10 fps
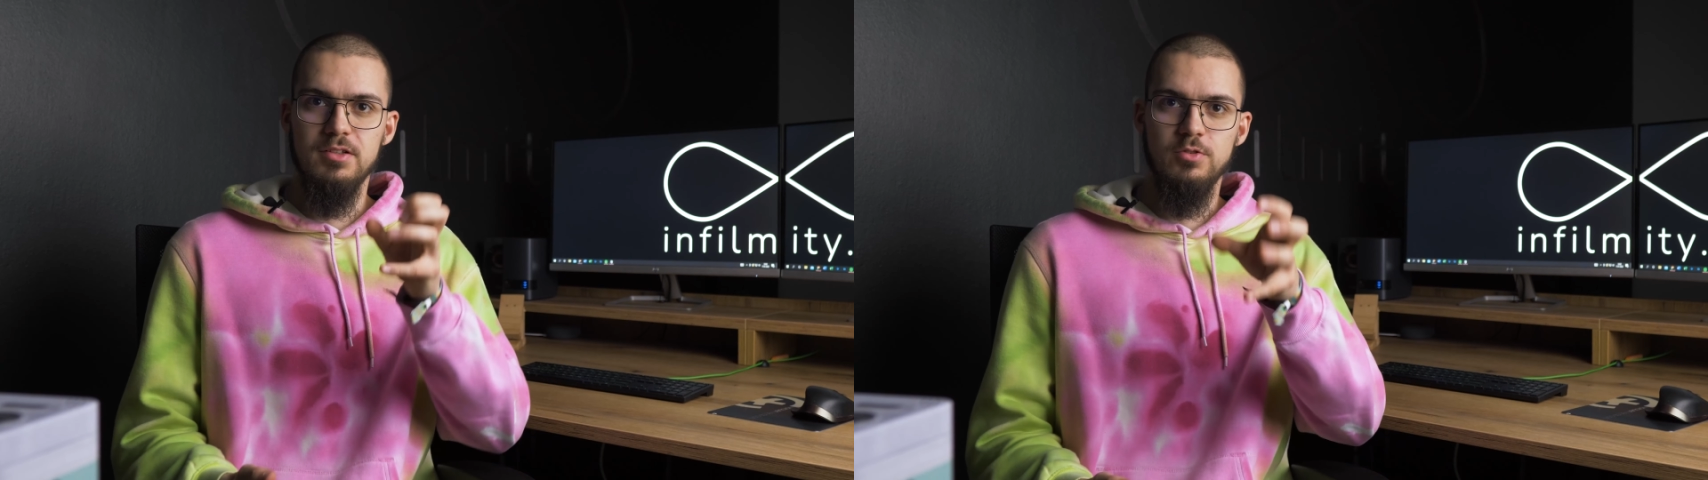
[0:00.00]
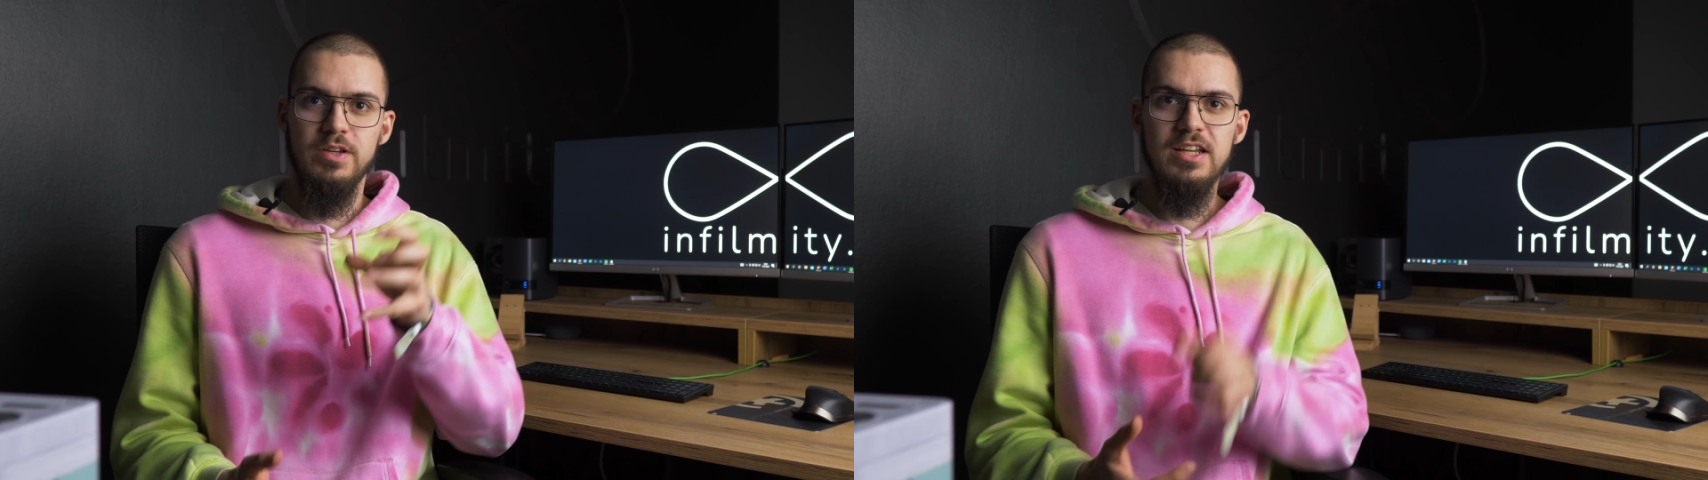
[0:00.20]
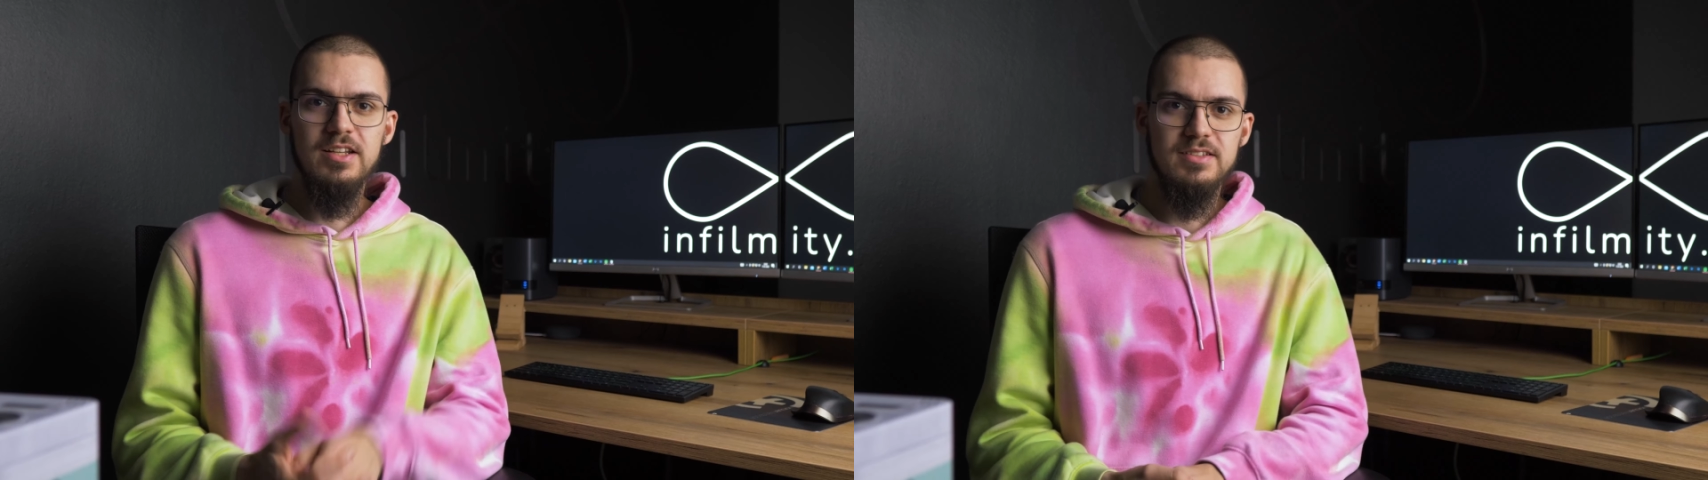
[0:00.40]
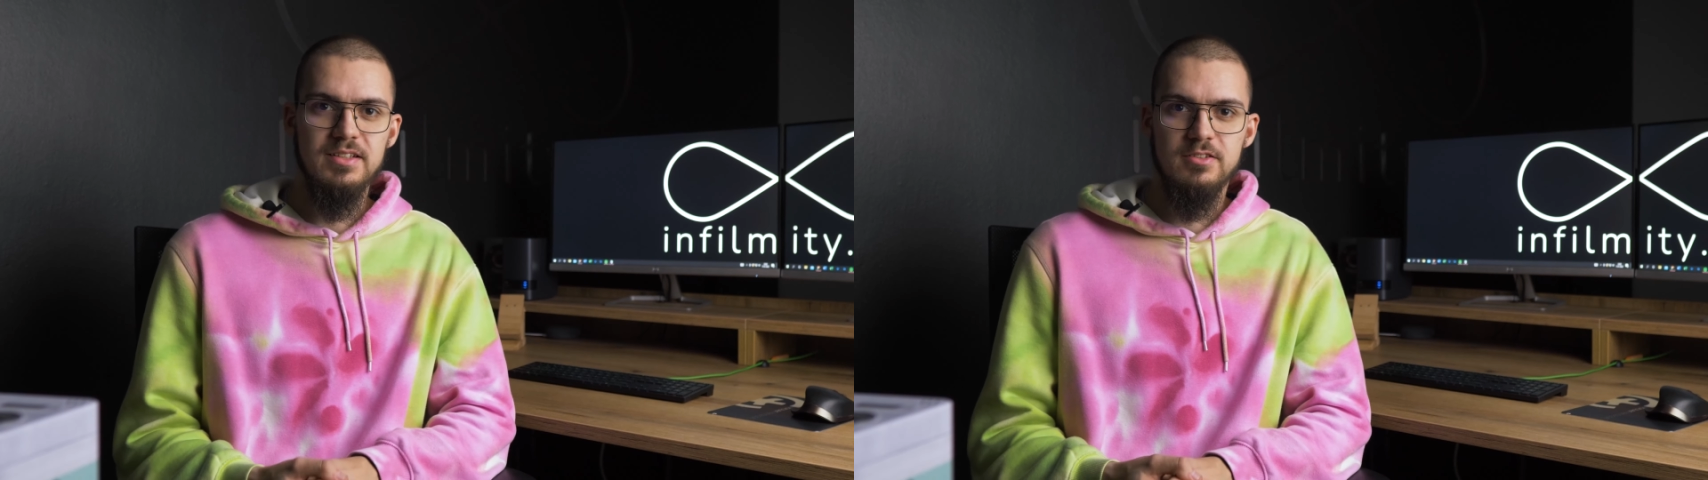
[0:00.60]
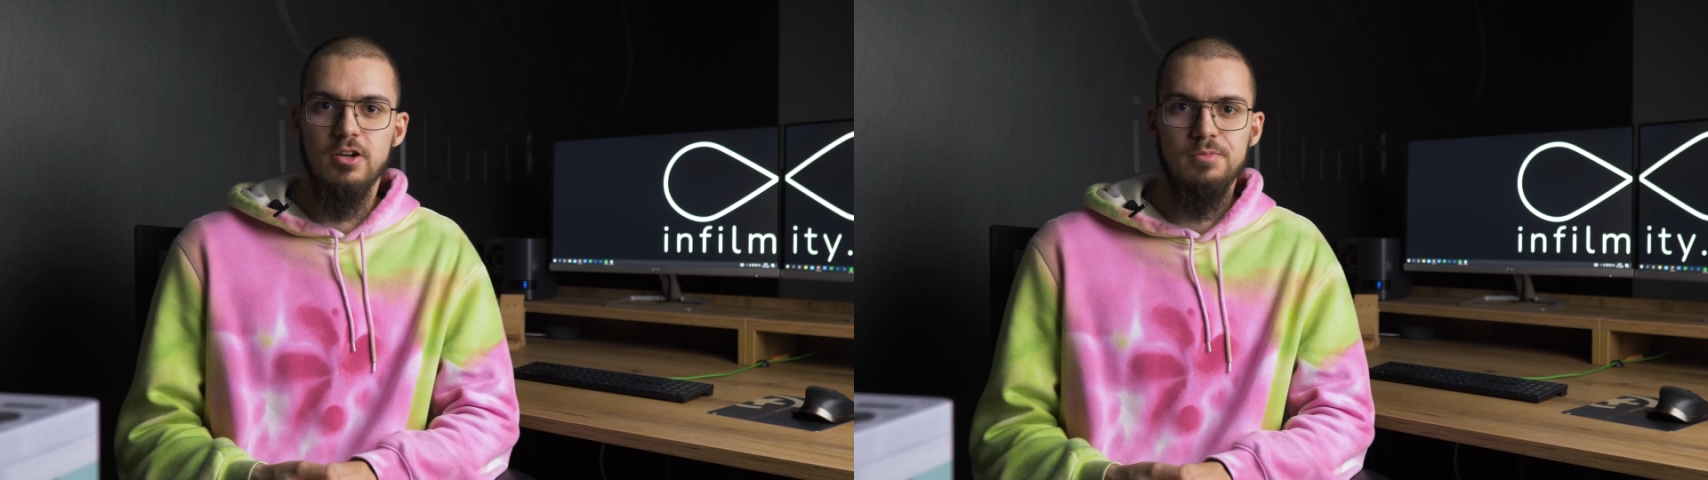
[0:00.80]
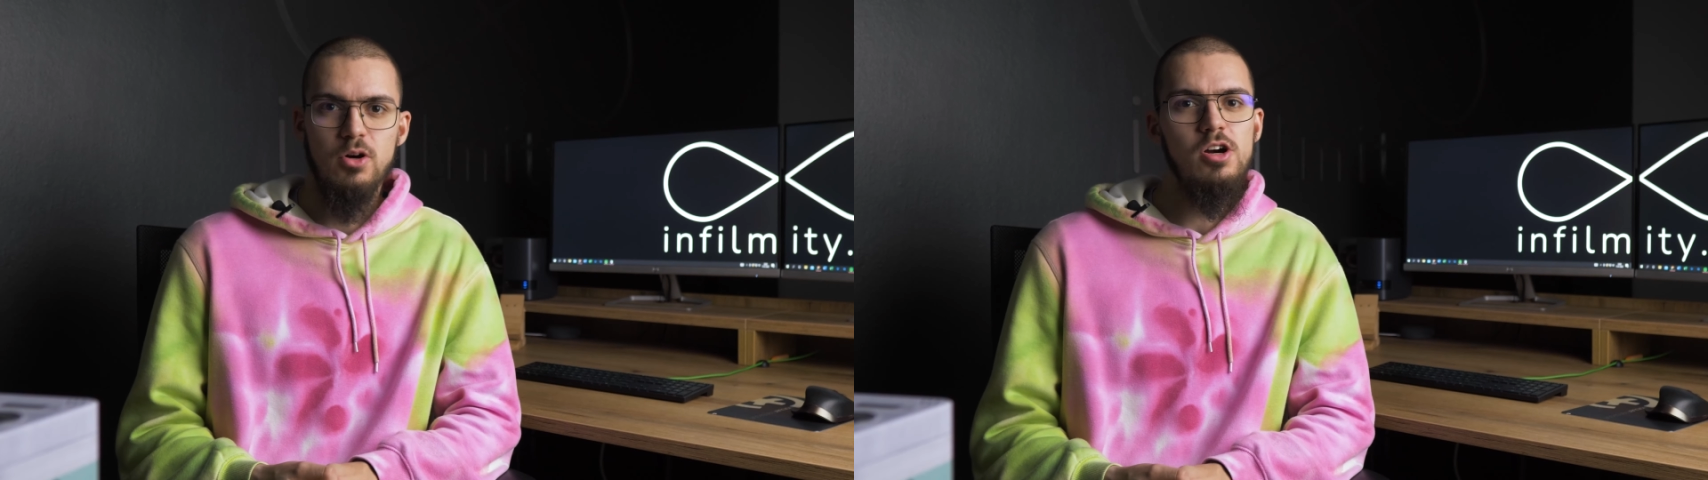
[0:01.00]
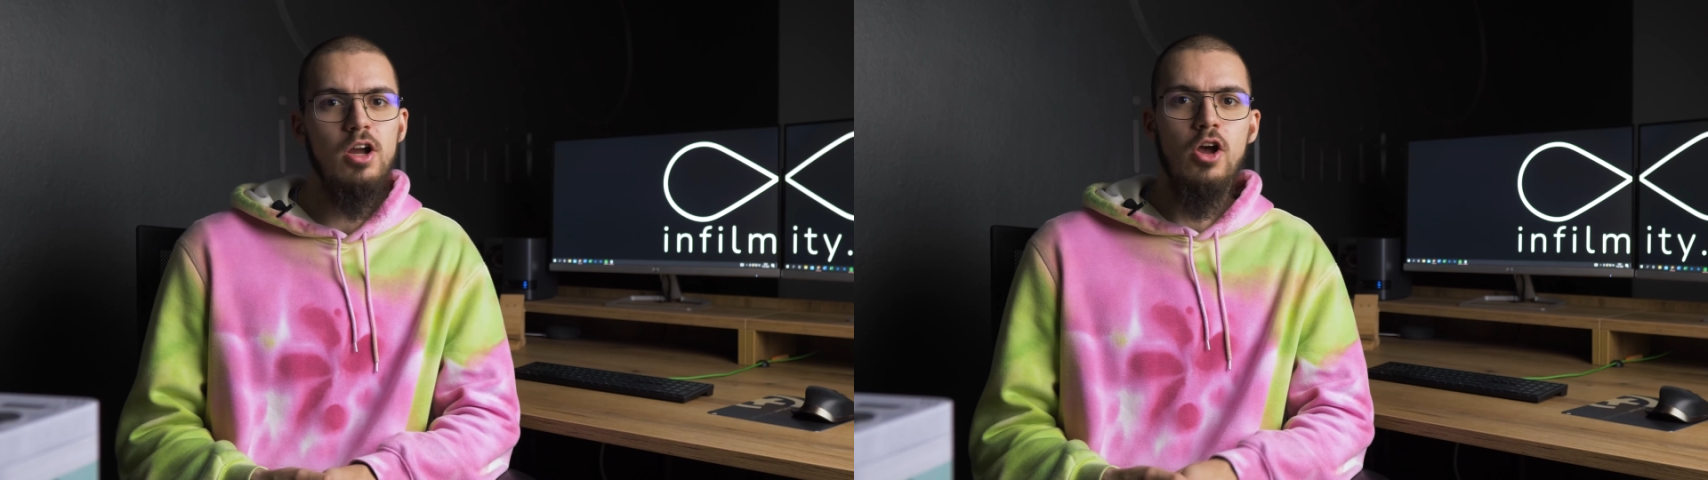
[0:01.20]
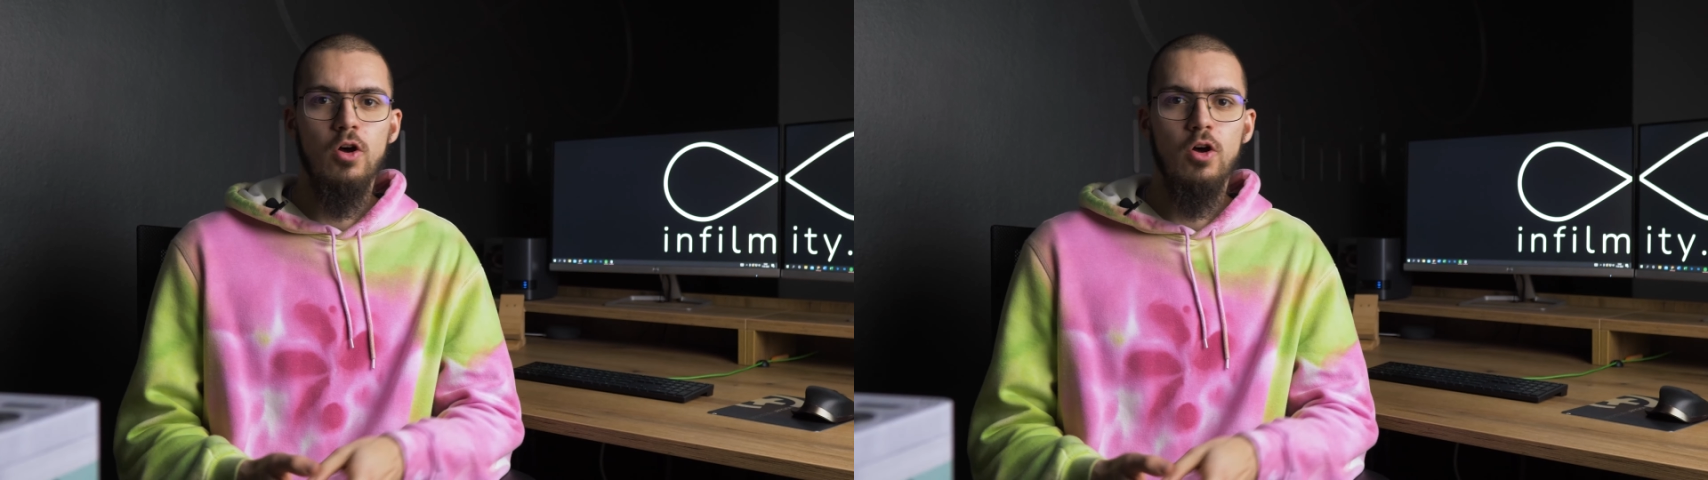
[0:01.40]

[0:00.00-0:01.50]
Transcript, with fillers: so wie ich das jetzt gerade mache,